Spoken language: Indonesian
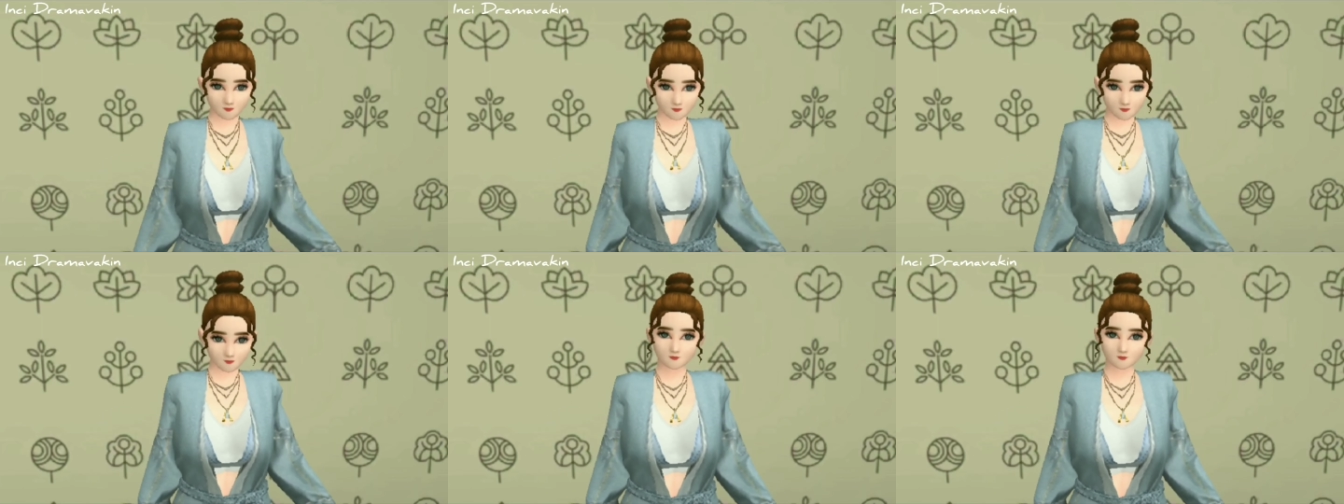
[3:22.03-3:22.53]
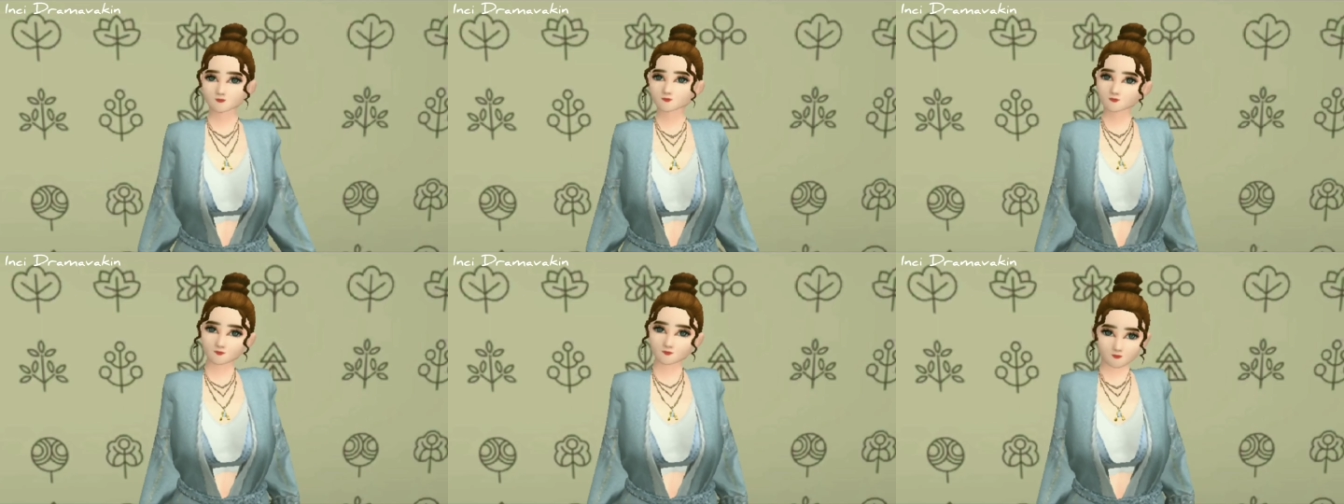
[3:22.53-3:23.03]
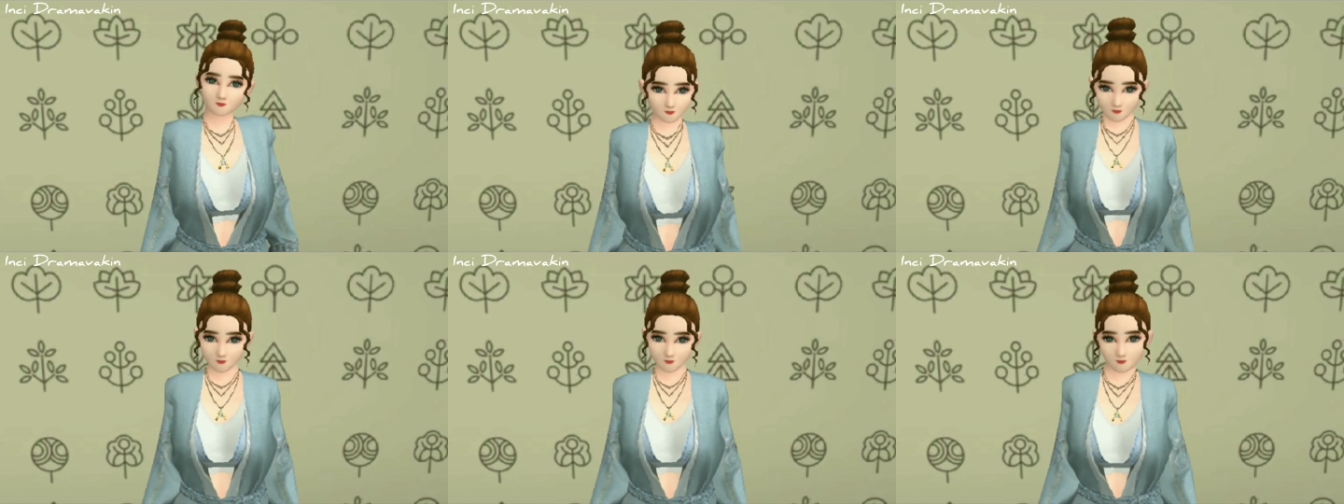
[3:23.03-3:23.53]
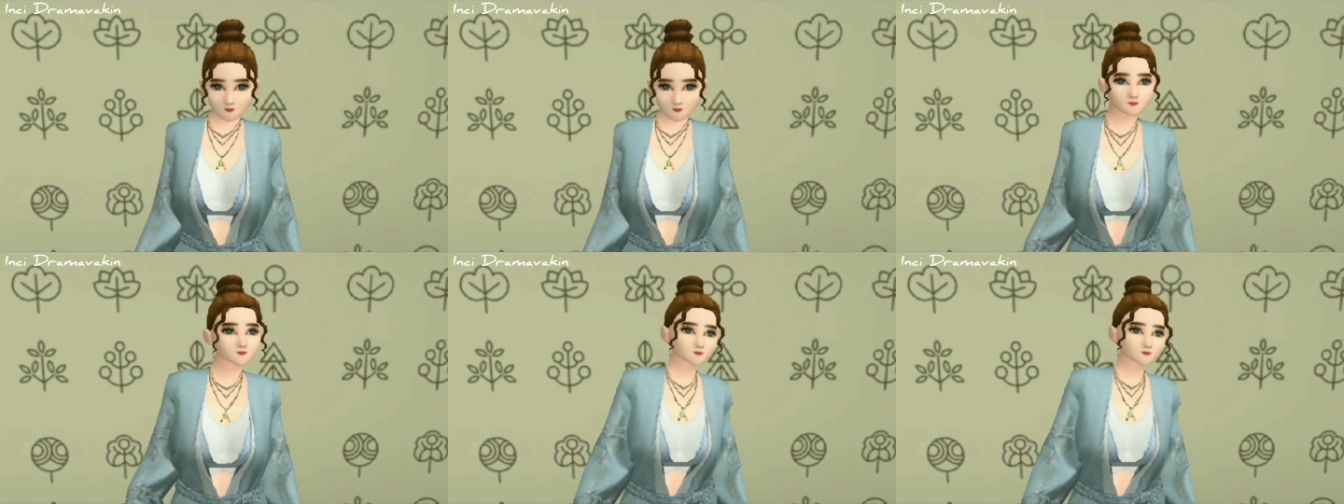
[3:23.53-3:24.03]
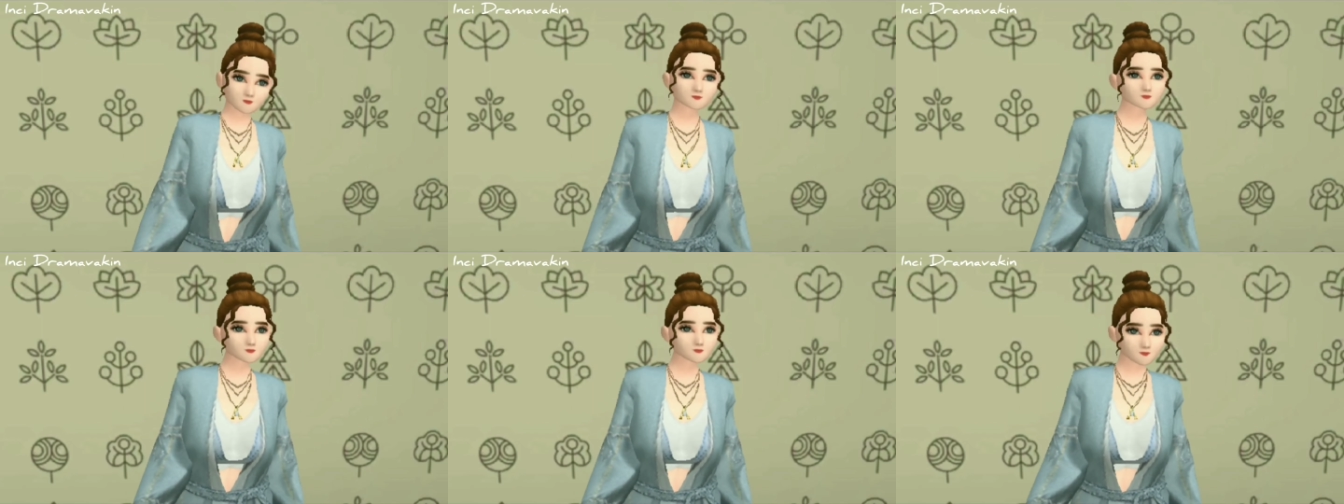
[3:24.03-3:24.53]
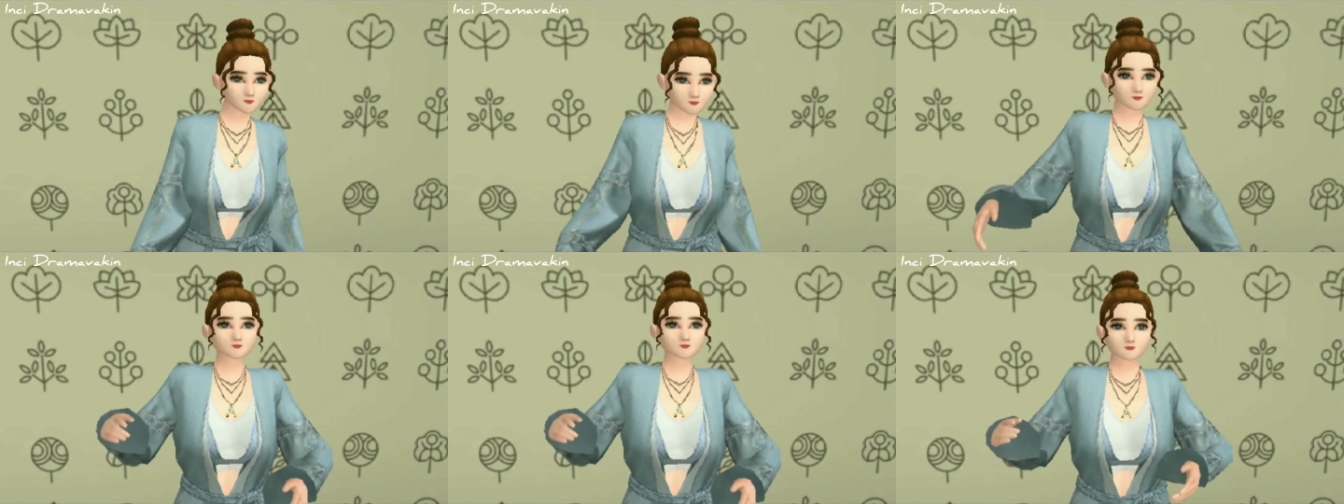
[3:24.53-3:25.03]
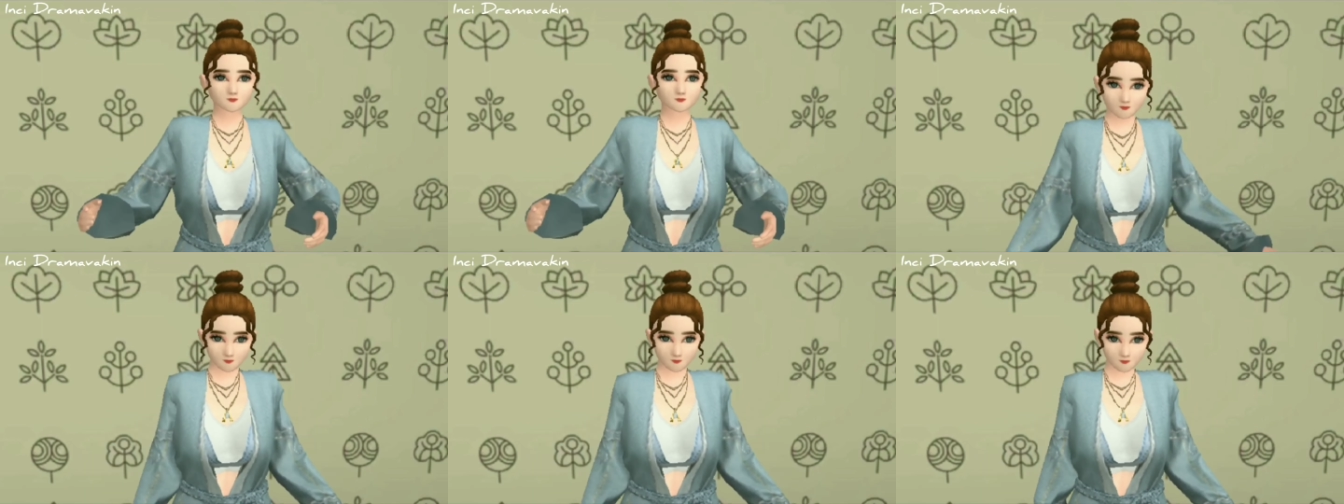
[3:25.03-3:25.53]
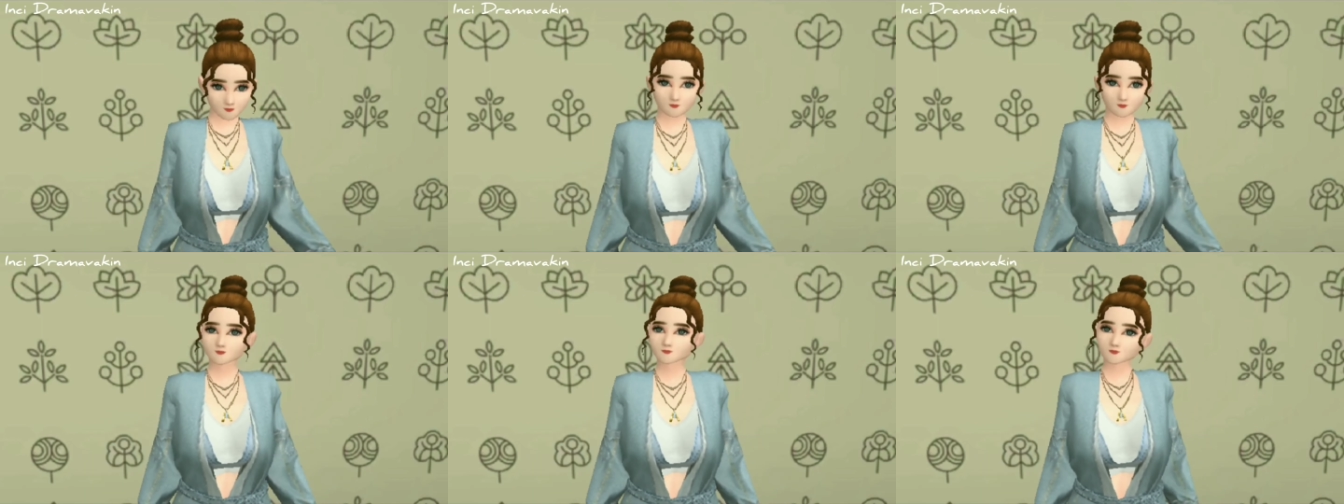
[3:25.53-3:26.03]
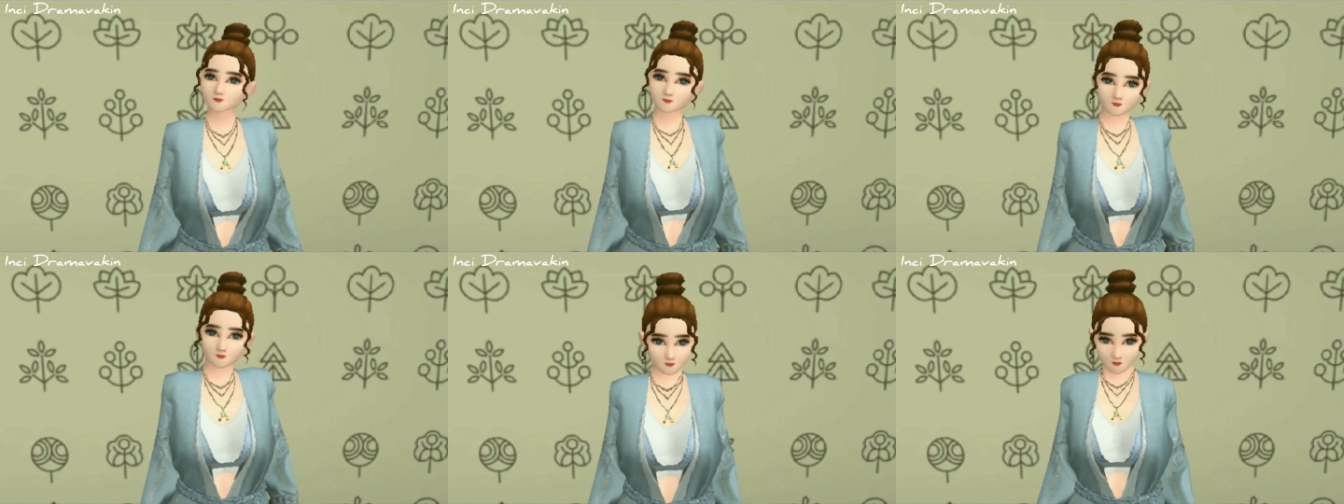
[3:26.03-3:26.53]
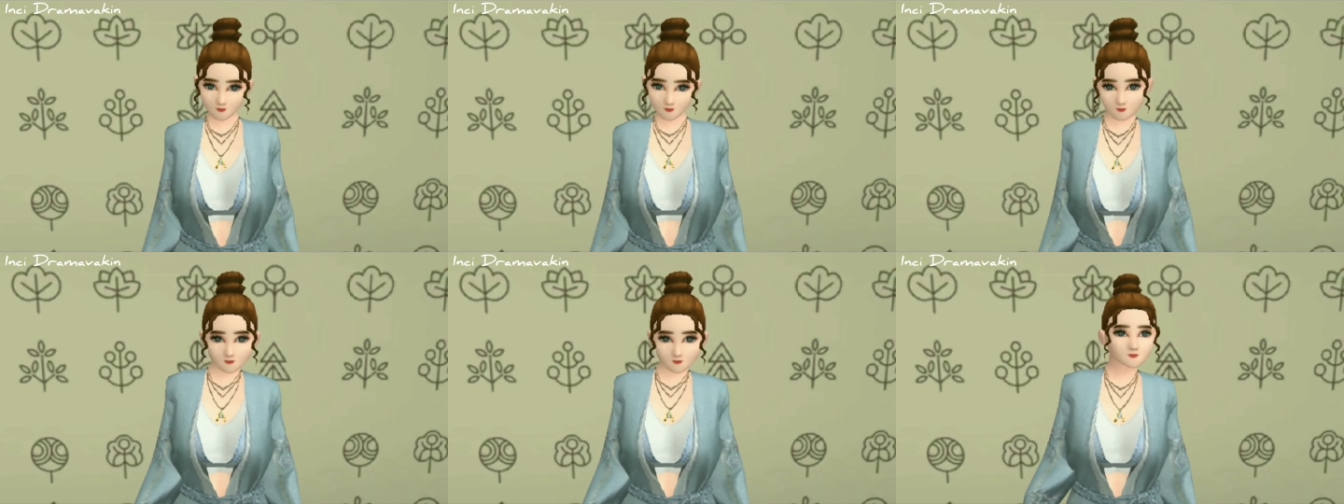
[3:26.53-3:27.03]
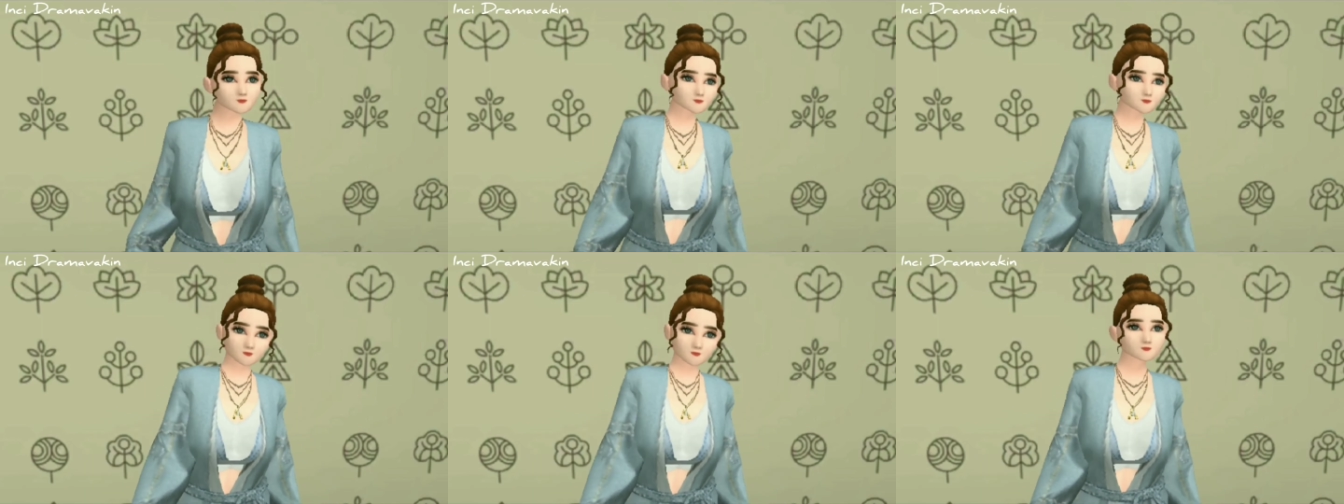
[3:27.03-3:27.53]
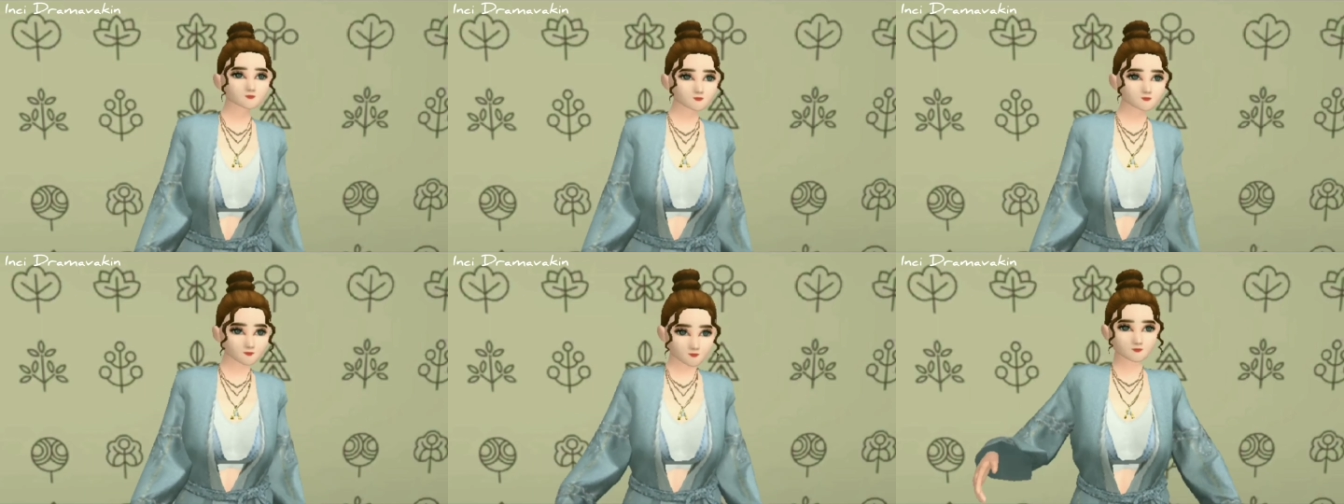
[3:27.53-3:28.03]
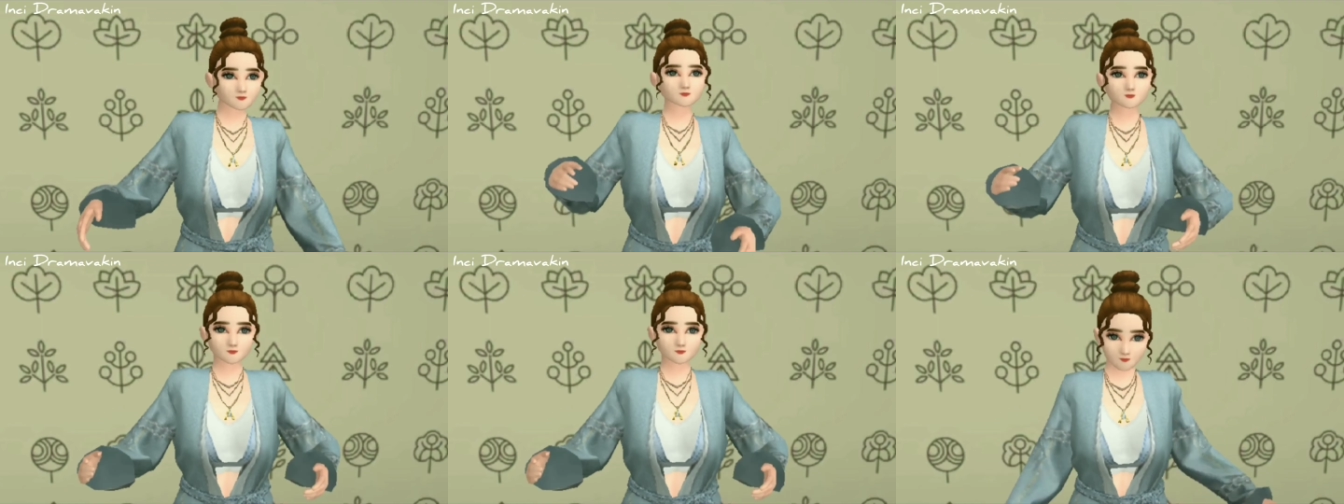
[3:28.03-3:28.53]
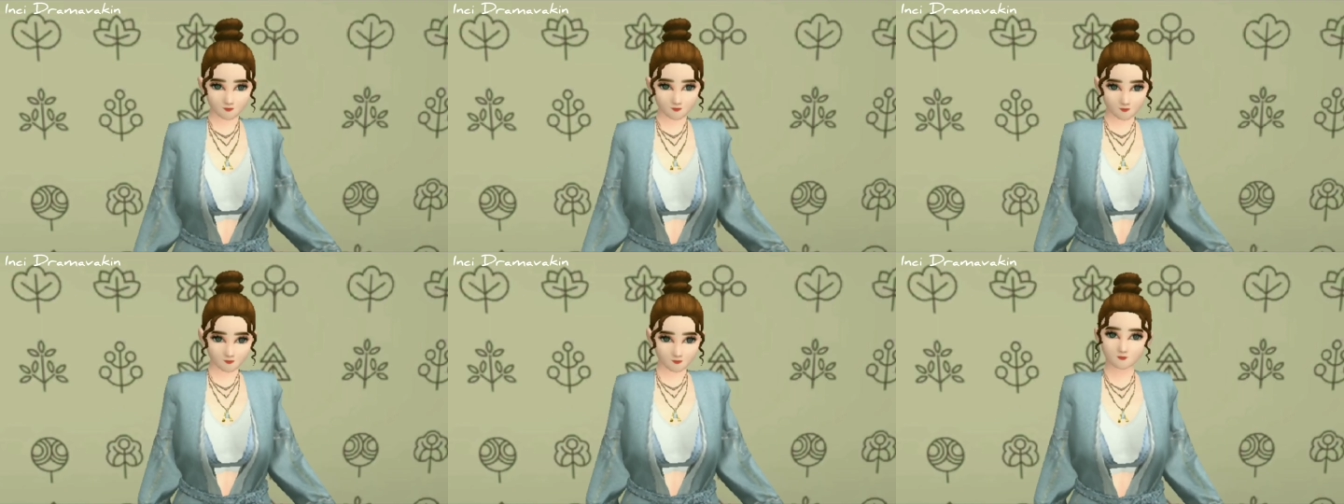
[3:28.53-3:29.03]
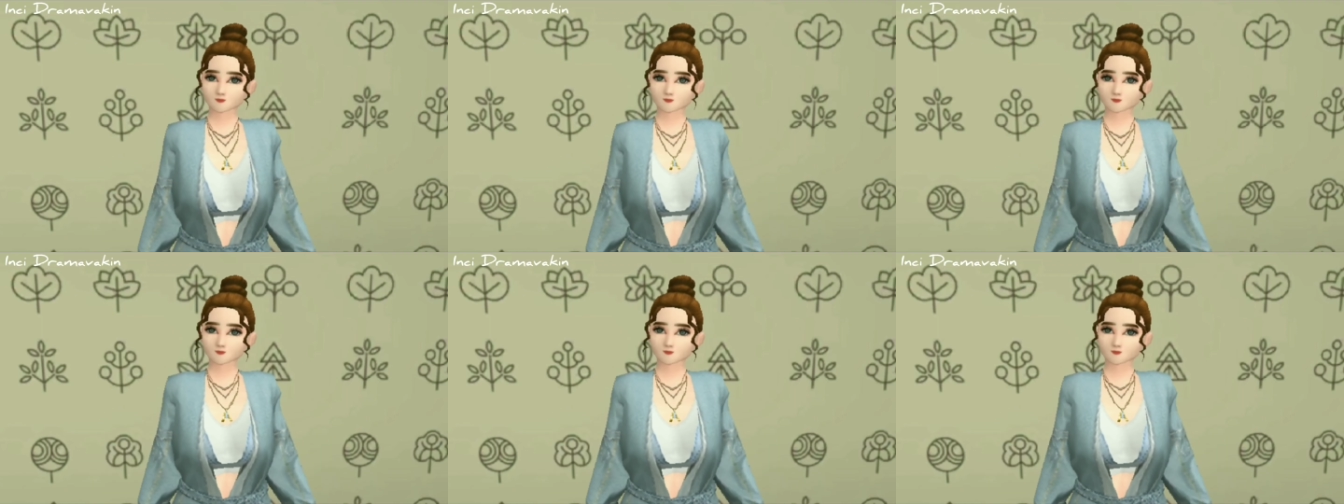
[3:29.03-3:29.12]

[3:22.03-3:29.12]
yang ketiga Akbar Ismail uh, atau Caca developer ya